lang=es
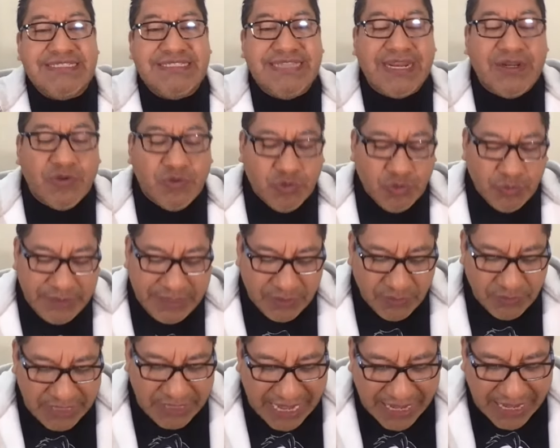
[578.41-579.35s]
ya no
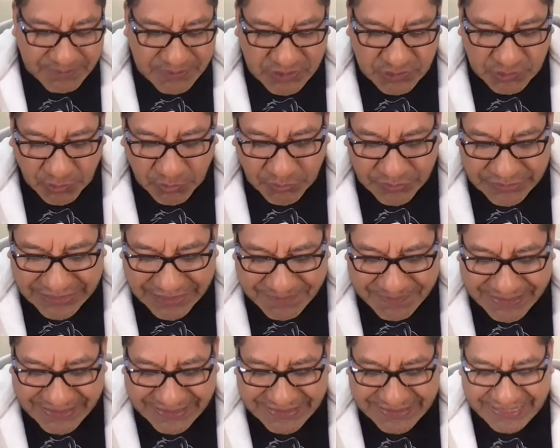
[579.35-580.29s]
tuvieron
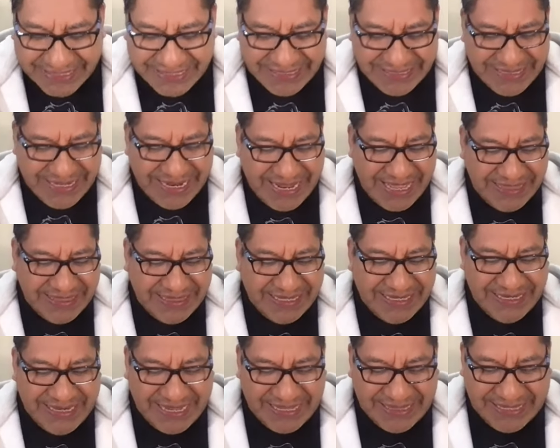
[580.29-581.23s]
absolutamente
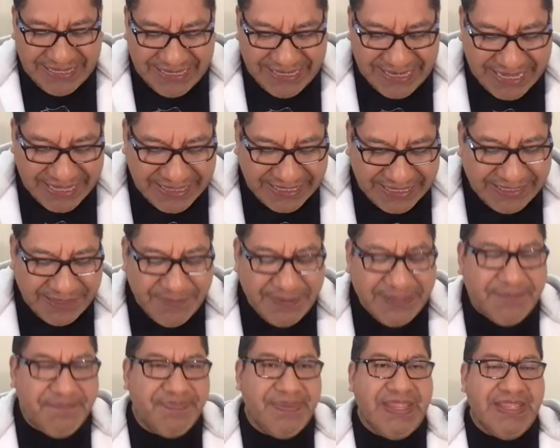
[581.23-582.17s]
nada, nada, nada que
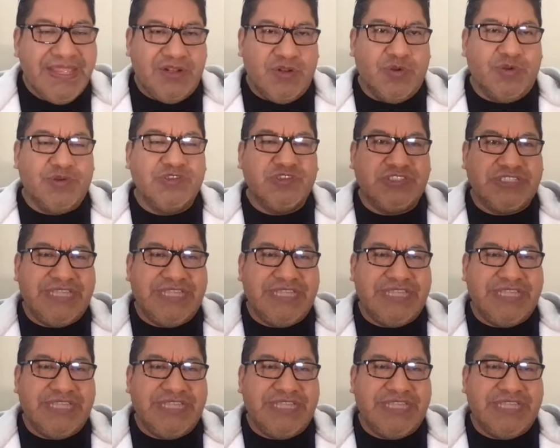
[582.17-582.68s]
ver, ¿no?